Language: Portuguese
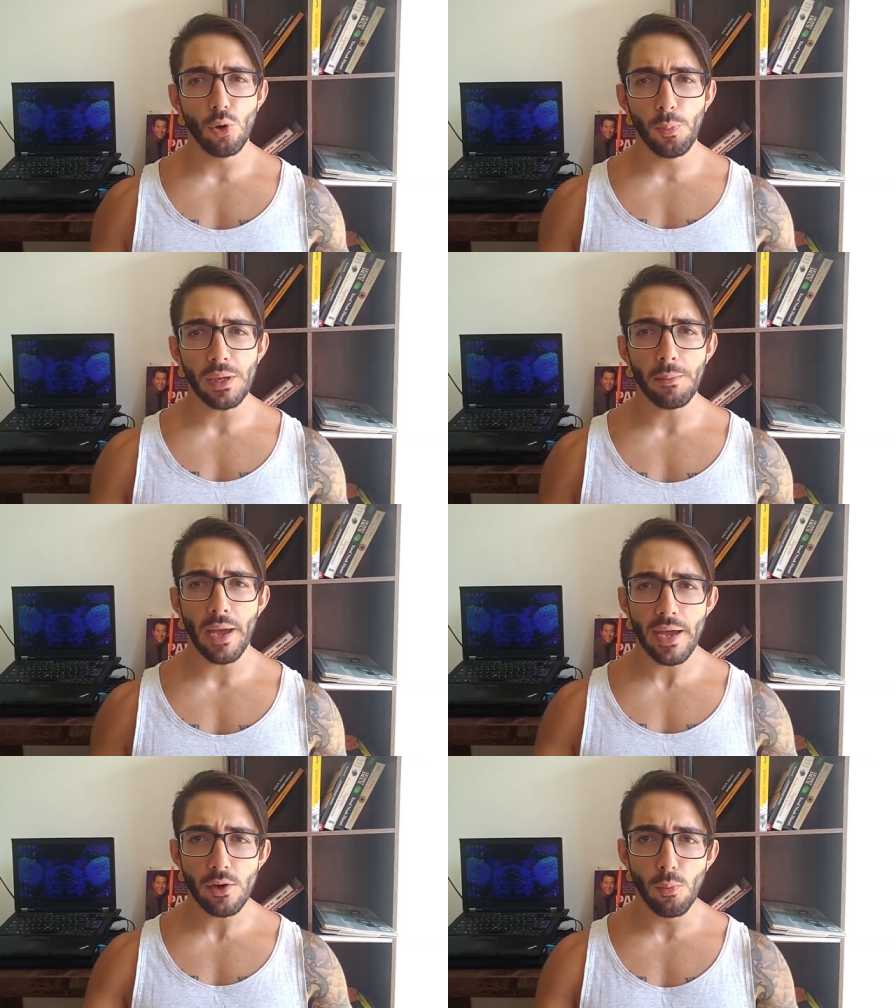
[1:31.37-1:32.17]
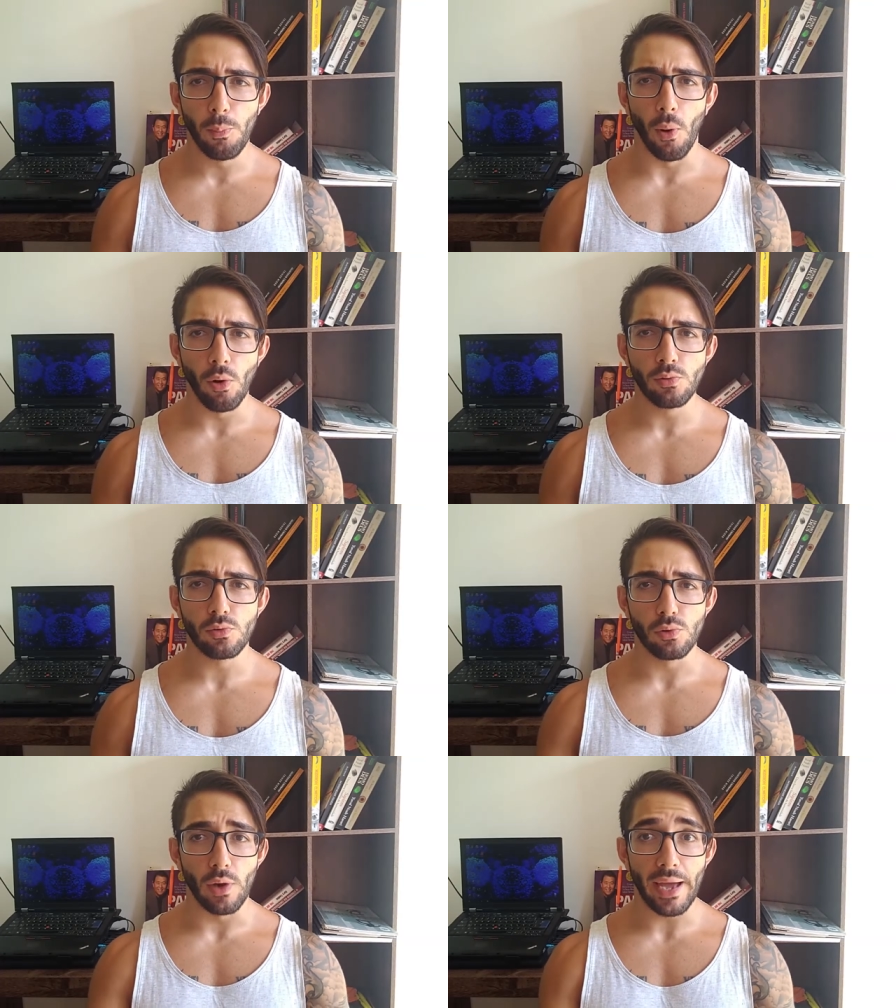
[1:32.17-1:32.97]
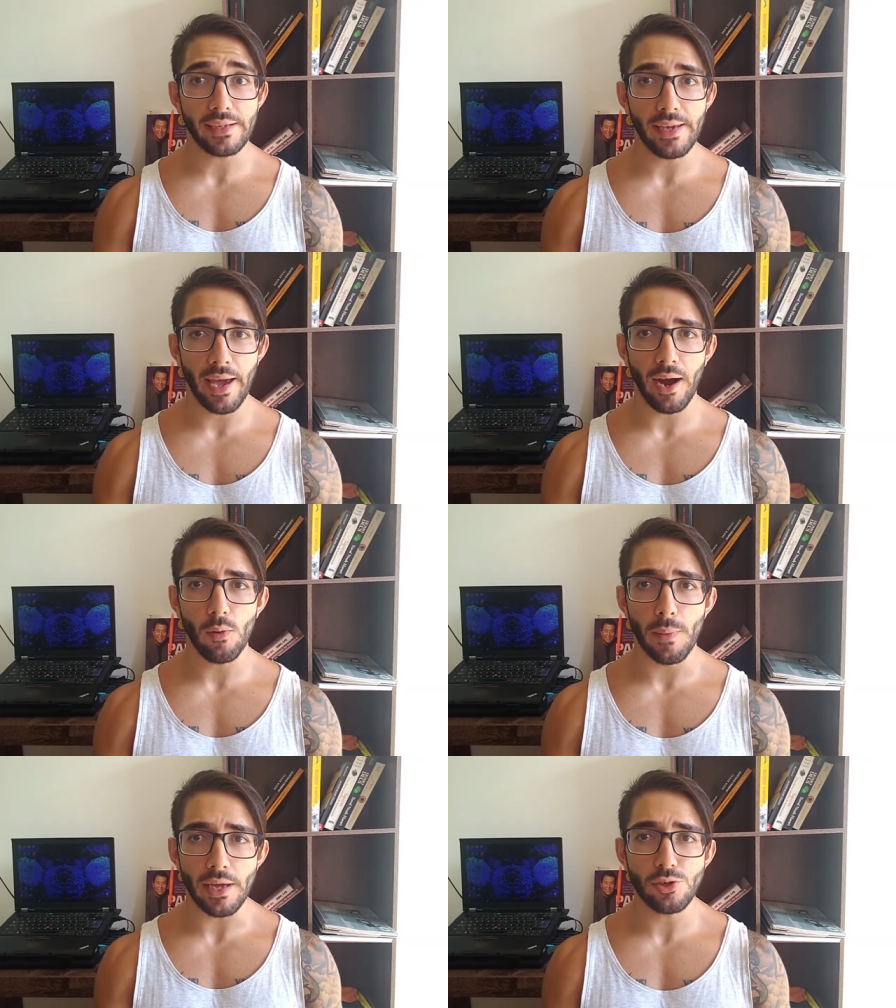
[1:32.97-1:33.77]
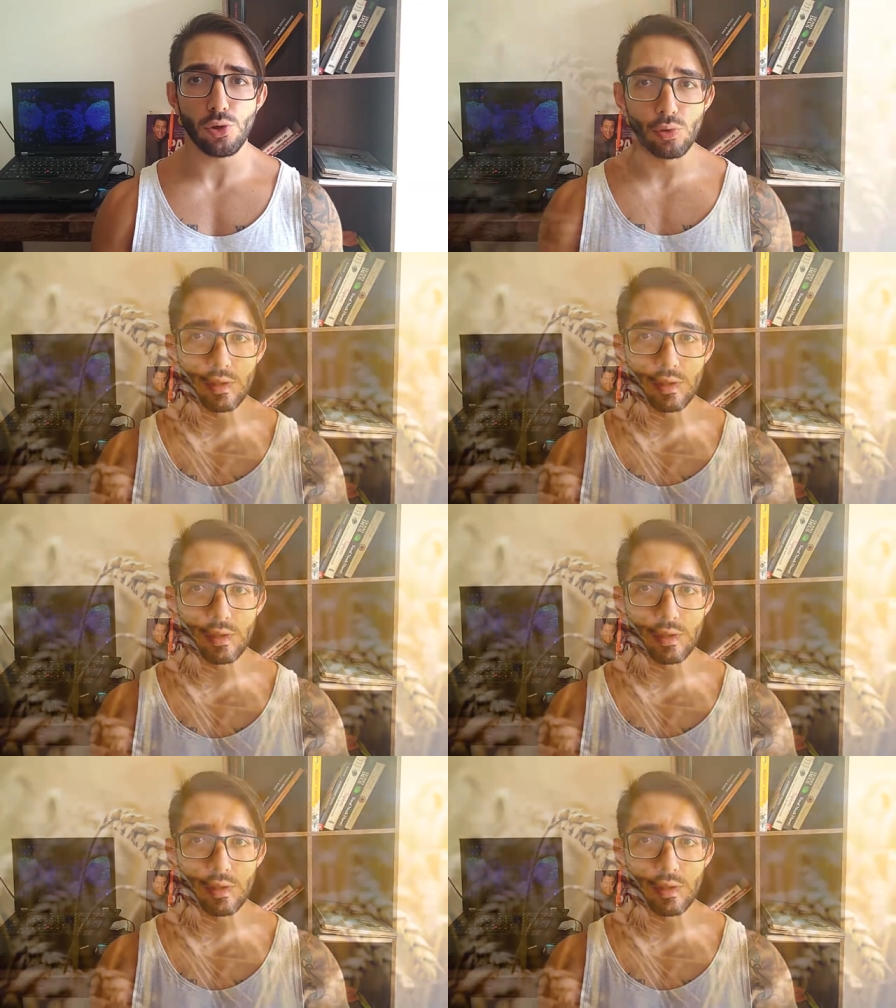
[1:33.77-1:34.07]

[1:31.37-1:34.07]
E o primeiro ponto é que realmente o